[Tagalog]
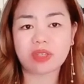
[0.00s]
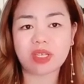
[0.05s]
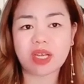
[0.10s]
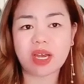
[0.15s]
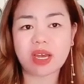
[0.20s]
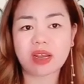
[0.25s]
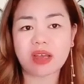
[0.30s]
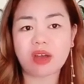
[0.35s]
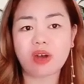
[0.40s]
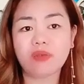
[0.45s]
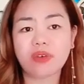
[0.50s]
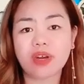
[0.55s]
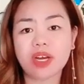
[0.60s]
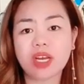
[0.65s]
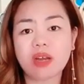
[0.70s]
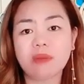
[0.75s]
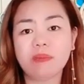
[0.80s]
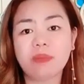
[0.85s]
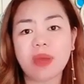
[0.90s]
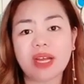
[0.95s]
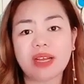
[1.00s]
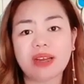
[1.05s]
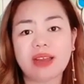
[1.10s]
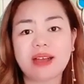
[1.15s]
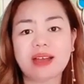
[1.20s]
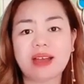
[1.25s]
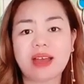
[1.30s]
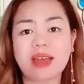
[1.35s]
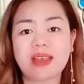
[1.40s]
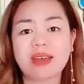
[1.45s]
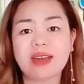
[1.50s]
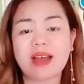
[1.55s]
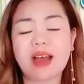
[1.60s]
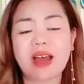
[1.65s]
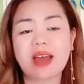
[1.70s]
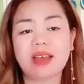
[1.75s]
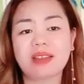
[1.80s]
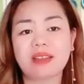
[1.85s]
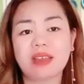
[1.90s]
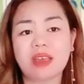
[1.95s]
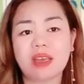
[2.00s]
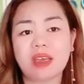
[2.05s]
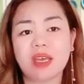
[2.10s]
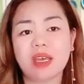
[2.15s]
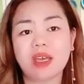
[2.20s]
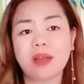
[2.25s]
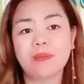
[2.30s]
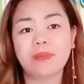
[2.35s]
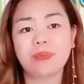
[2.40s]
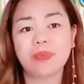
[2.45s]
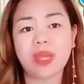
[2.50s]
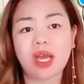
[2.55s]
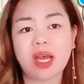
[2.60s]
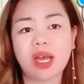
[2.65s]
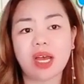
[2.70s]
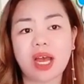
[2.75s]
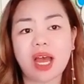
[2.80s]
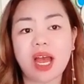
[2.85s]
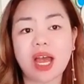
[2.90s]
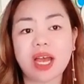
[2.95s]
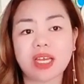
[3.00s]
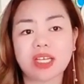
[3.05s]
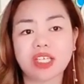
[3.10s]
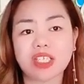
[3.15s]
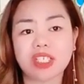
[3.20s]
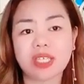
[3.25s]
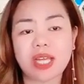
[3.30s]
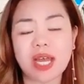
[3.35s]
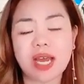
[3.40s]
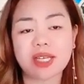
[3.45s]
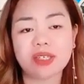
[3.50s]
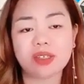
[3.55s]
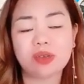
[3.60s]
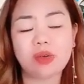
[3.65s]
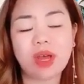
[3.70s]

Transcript: Kunyari, over ng paglagay ng ating uh, hashtag.